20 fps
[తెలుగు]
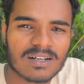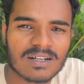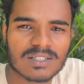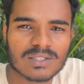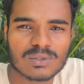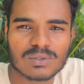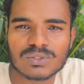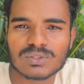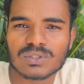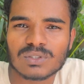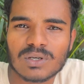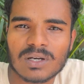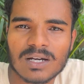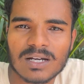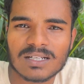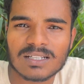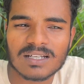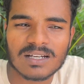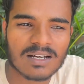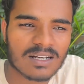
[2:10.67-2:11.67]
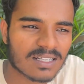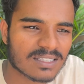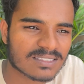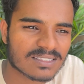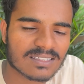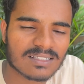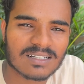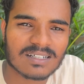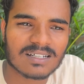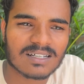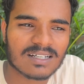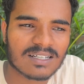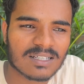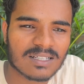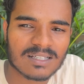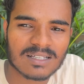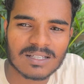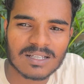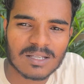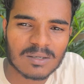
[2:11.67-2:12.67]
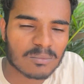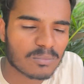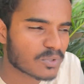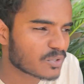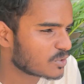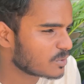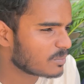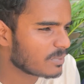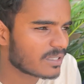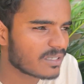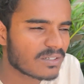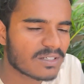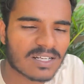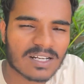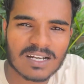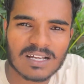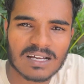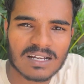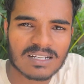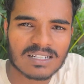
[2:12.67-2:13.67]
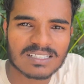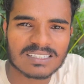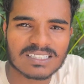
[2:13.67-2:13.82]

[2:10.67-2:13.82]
టూ స్ట్రోక్ కానీ ఆర్ఎక్స్ హండ్రెడ్ కానీ మస్తు బండి నేను అన్న